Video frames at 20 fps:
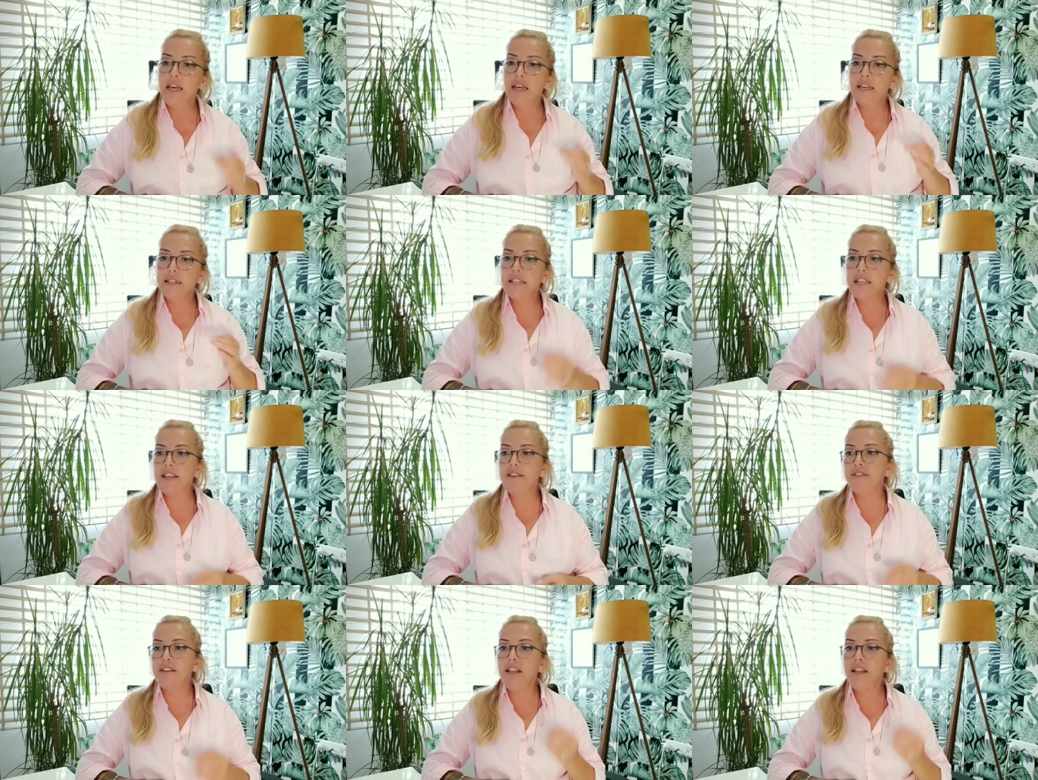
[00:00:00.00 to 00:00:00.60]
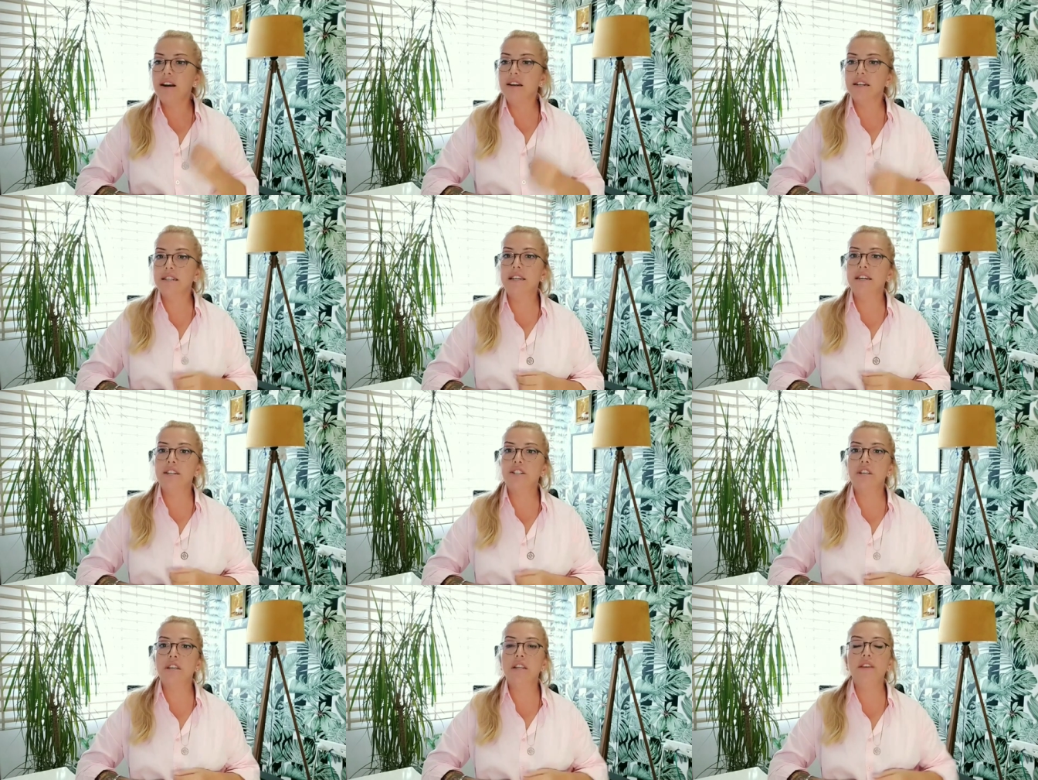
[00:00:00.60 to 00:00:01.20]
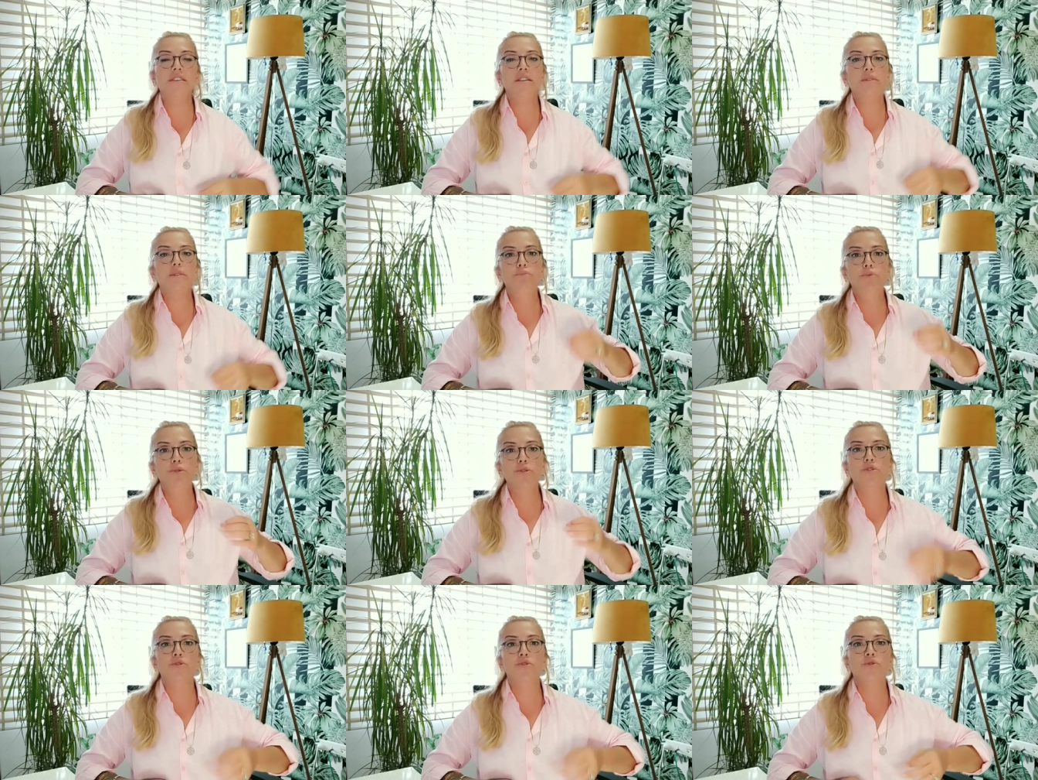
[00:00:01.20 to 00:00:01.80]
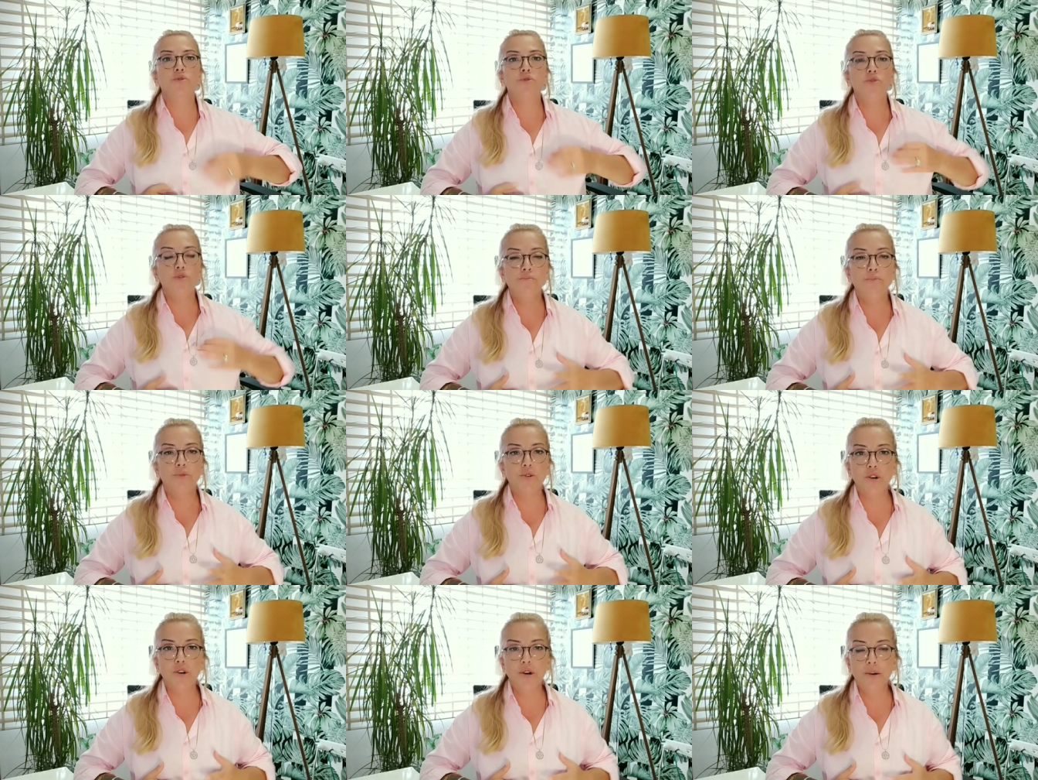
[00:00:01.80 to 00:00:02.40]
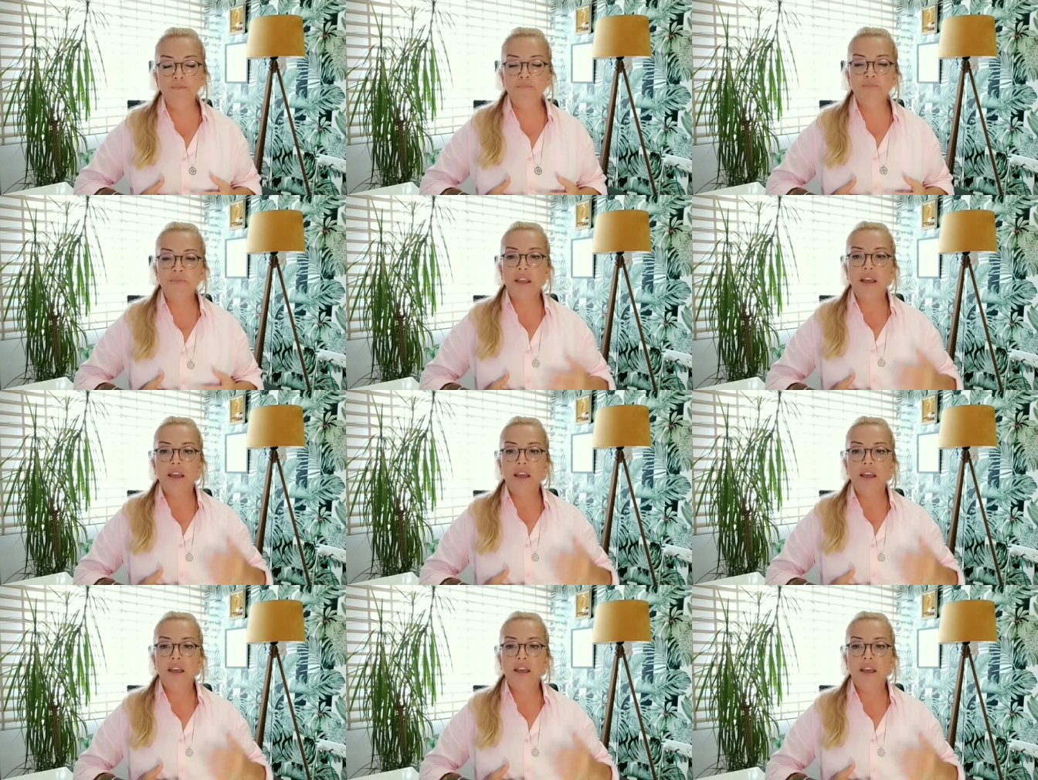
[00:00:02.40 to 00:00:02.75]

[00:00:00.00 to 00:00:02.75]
Sevgili arkadaşlar evet bugün gün boyu